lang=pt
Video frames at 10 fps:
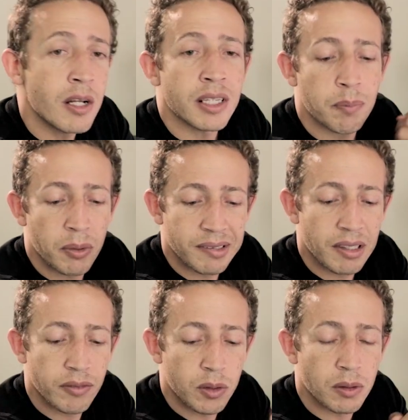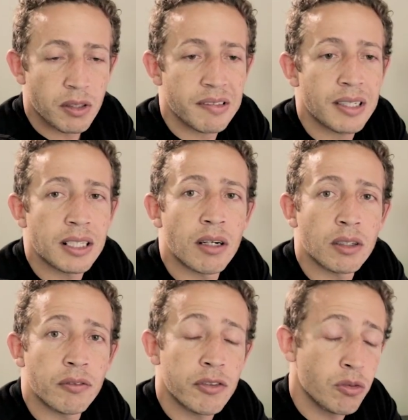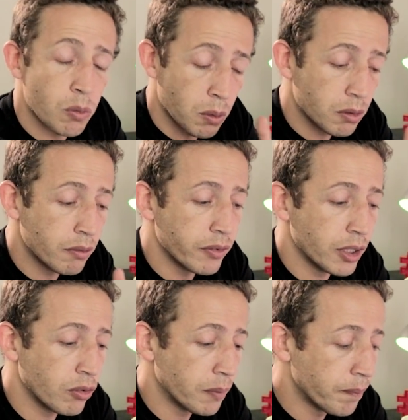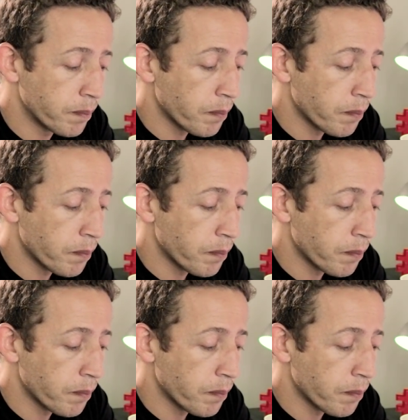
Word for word: Depois teve um outro cidadão que eu fiz um outro vídeo